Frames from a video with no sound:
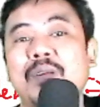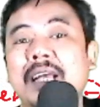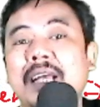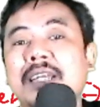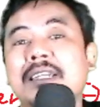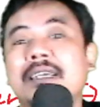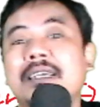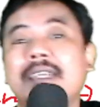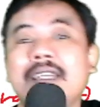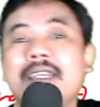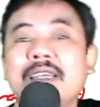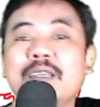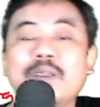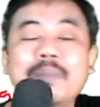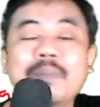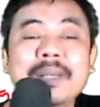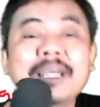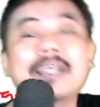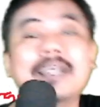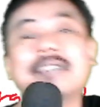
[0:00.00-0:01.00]
Kediri itu
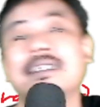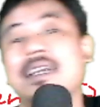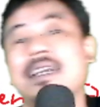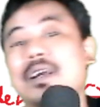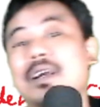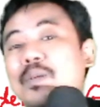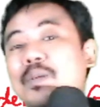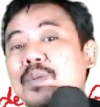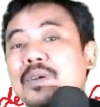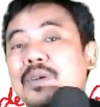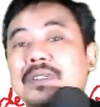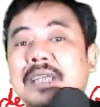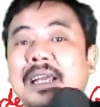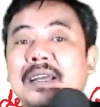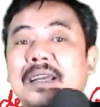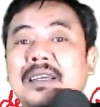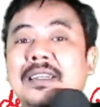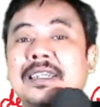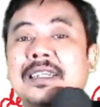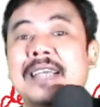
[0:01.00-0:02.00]
beda cara ngomongnya.
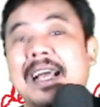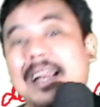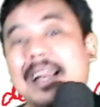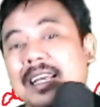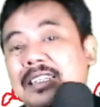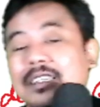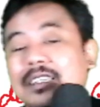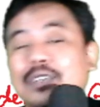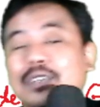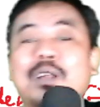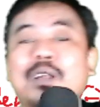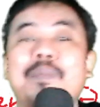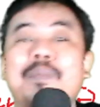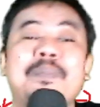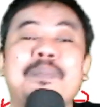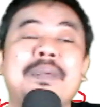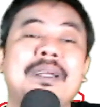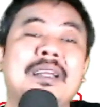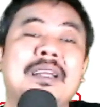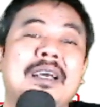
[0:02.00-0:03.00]
Dialeknya sudah
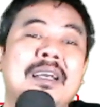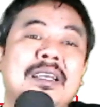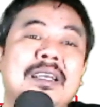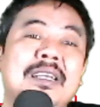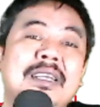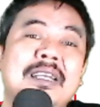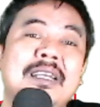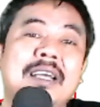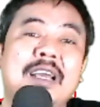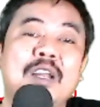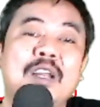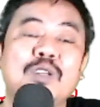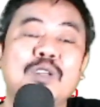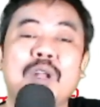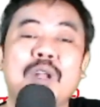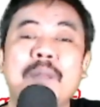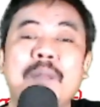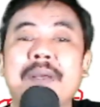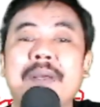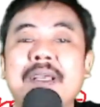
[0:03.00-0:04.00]
berbeda. Karena
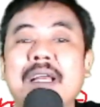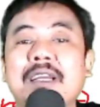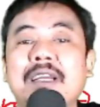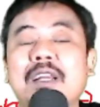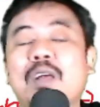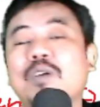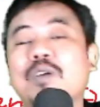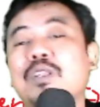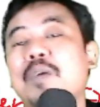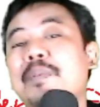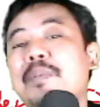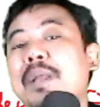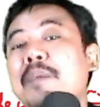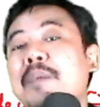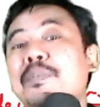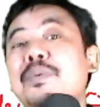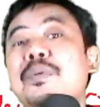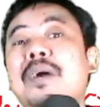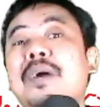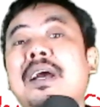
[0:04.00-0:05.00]
Surabaya adalah kota
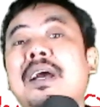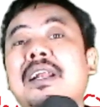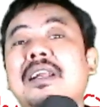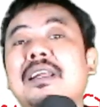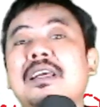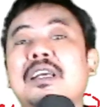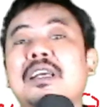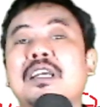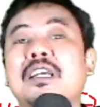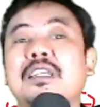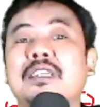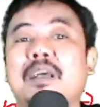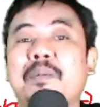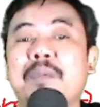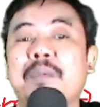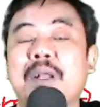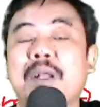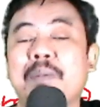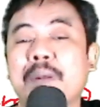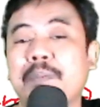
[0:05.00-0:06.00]
pelabuhan yang
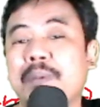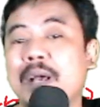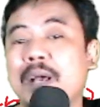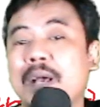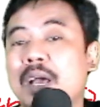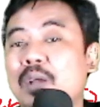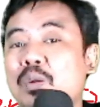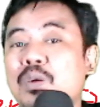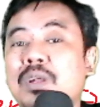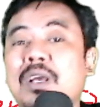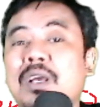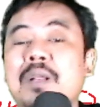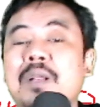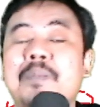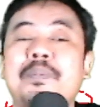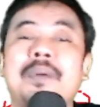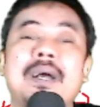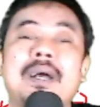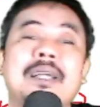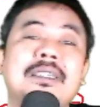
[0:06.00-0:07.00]
mendapat pengaruh dari
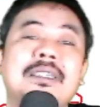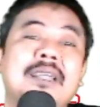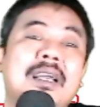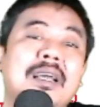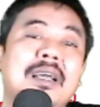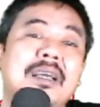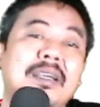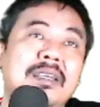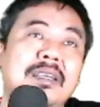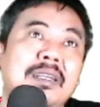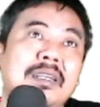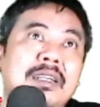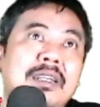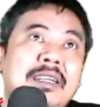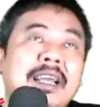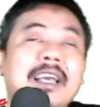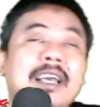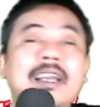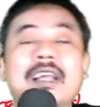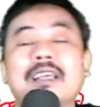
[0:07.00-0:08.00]
banyak
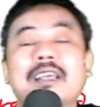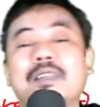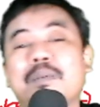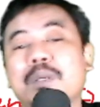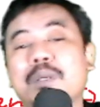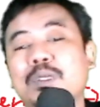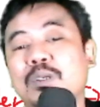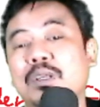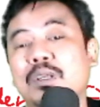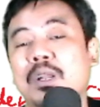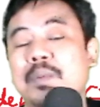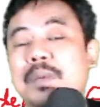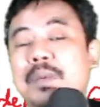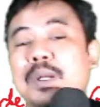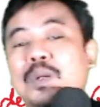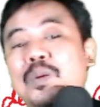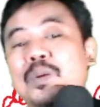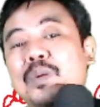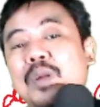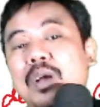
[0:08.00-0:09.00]
daerah termasuk dari
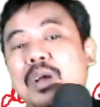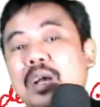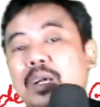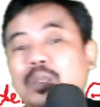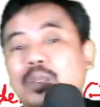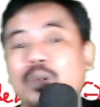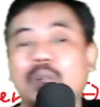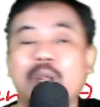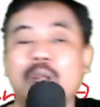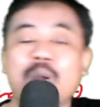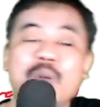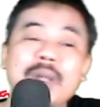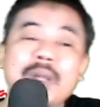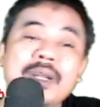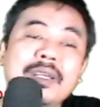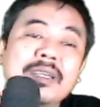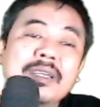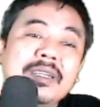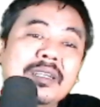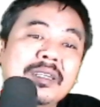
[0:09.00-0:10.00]
Madura atau dari luar
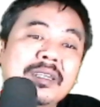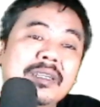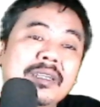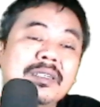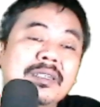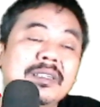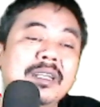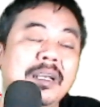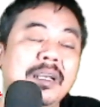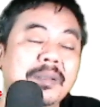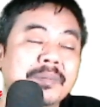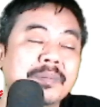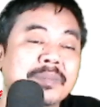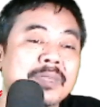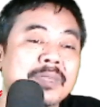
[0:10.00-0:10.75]
negeri ya.